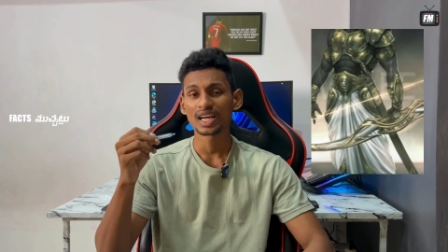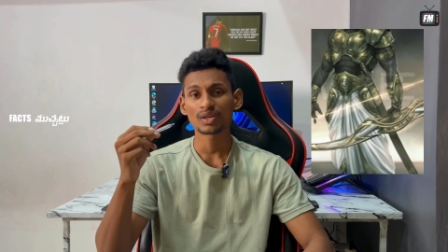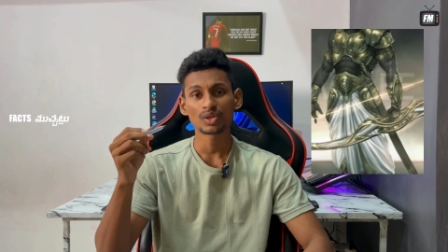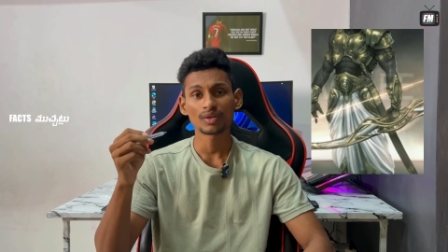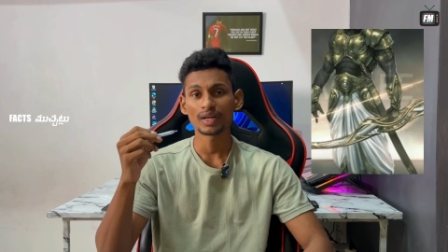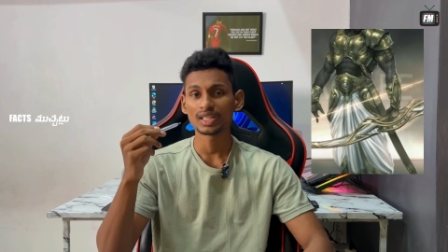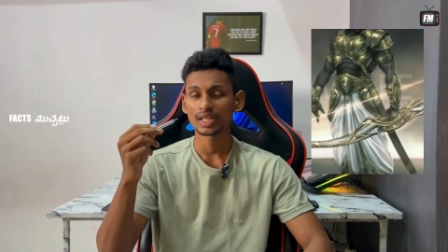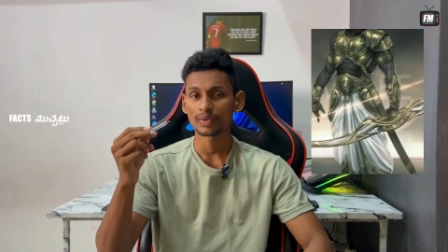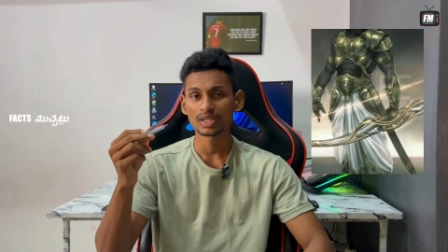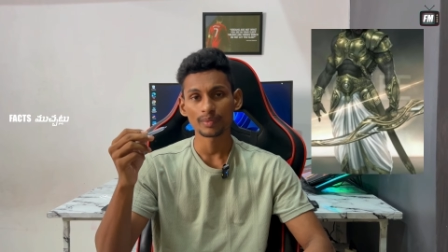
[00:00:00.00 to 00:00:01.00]
అక్కడ ఉన్న వాళ్ళు
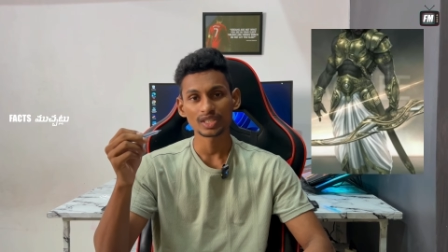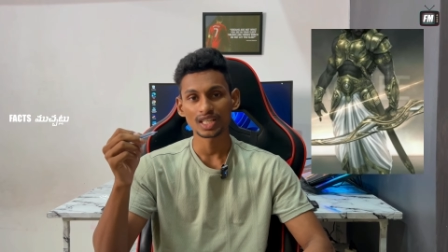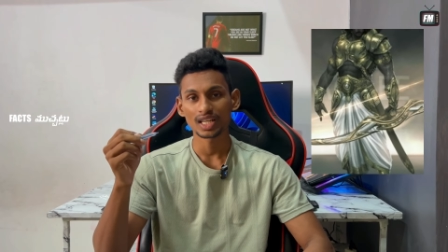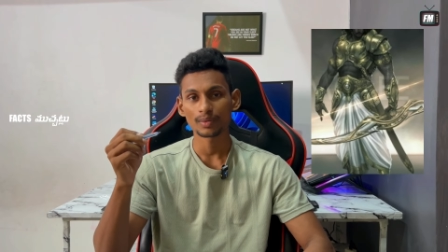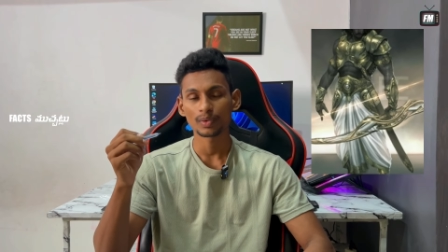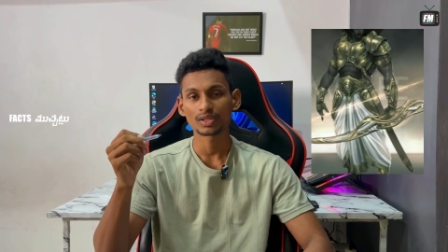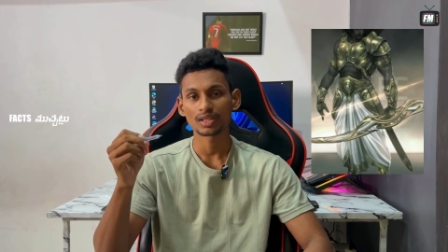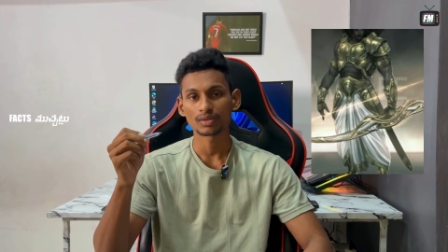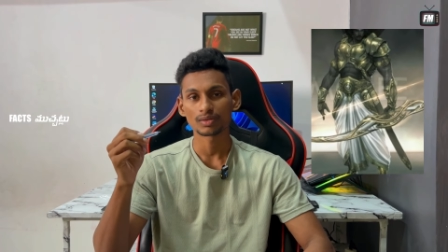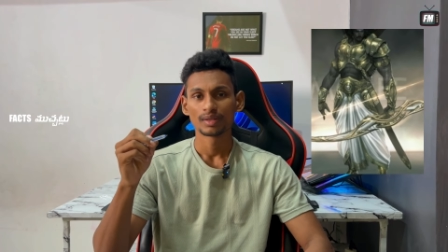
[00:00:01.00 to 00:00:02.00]
ఎవరూ ఏమి
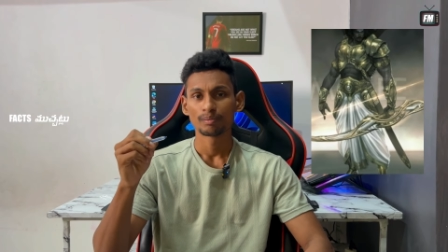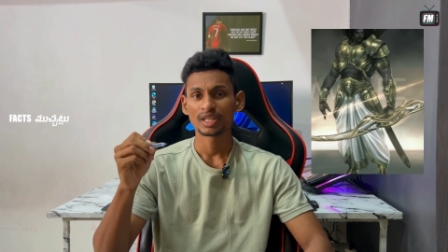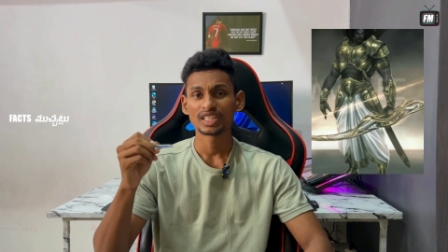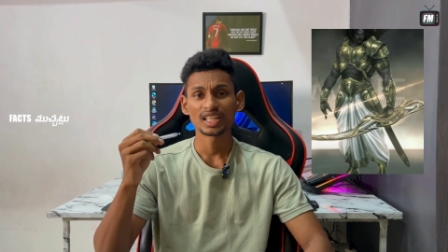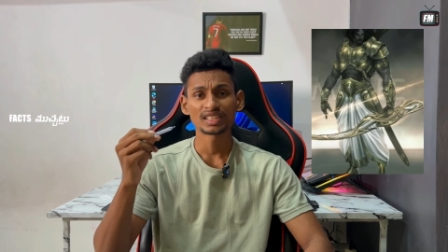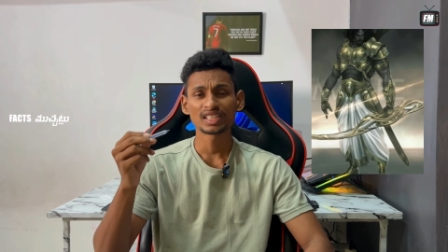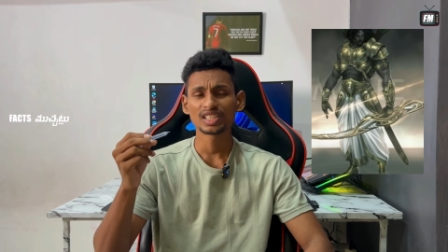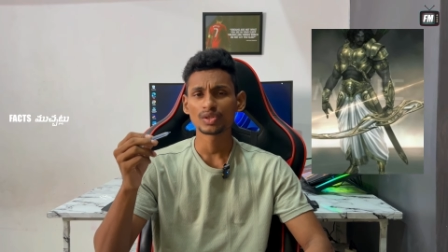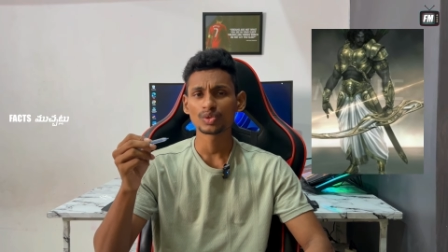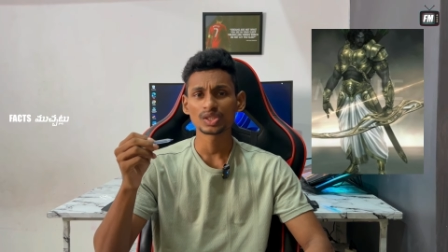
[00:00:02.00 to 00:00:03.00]
చేయలేకపోతారు మరి ఇదంతా
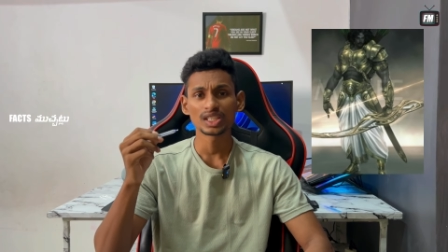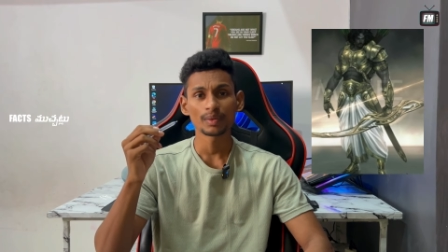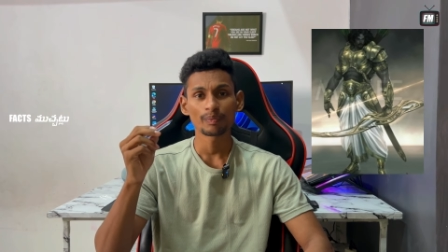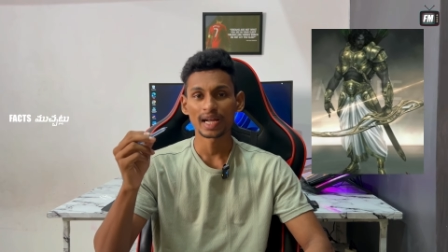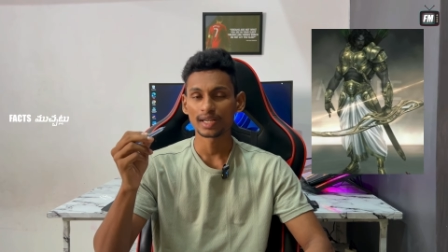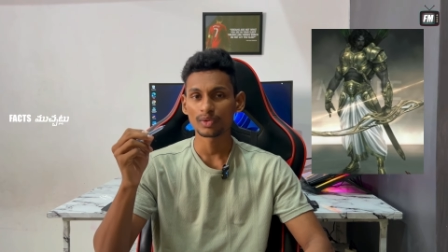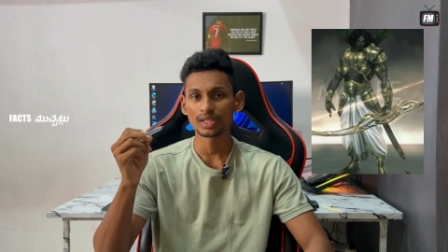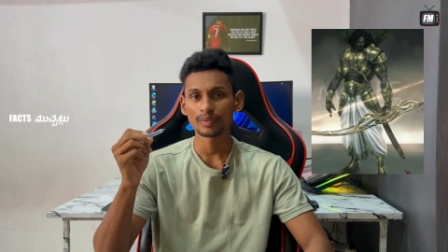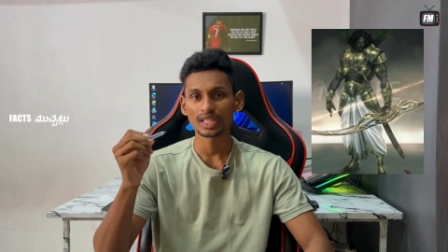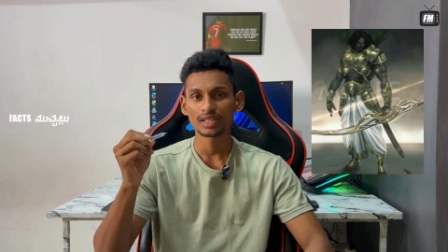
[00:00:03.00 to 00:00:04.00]
జరుగుతుంటే పాండవులు
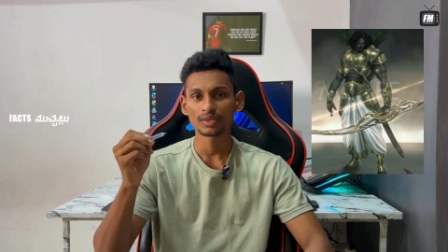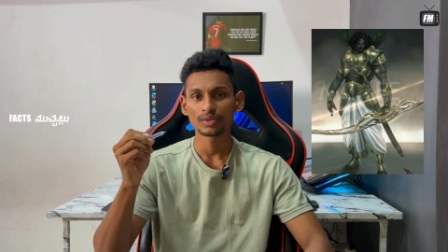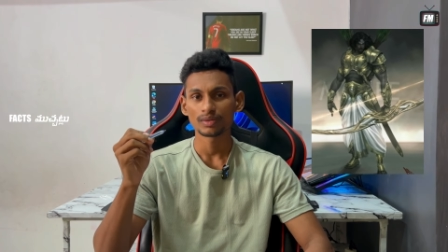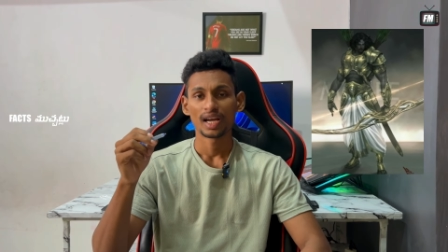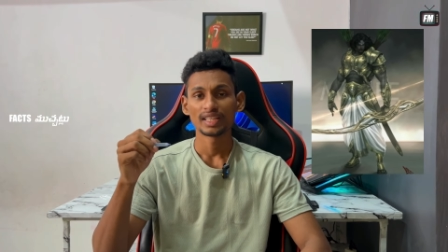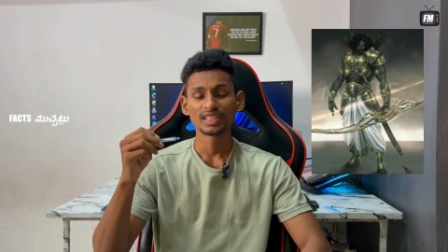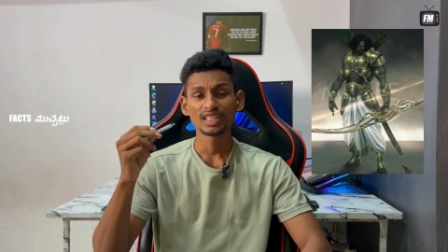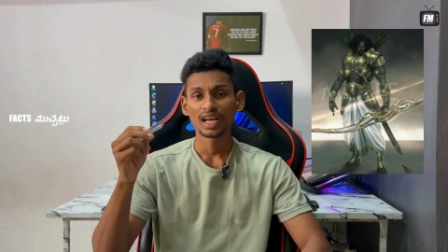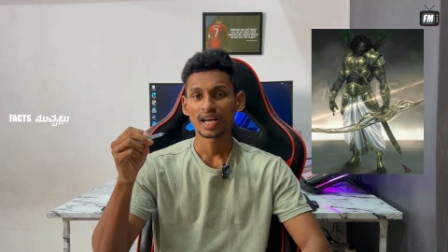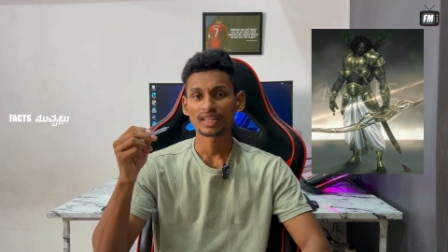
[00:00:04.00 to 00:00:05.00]
ఏమయ్యారు అయితే
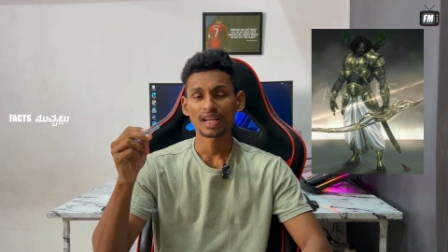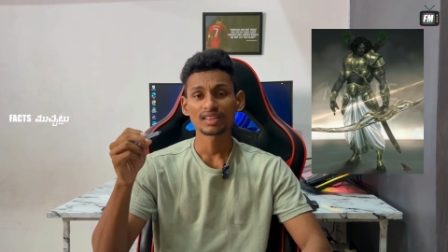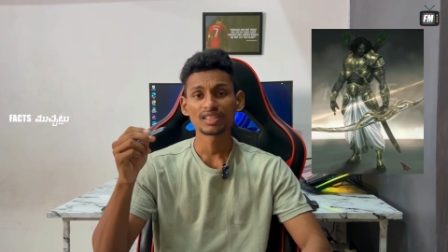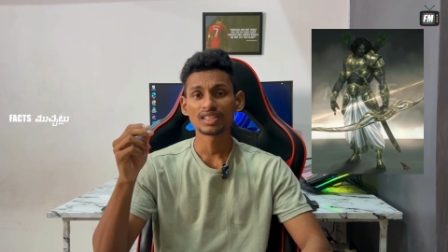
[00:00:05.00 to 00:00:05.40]
ఆ రాత్రి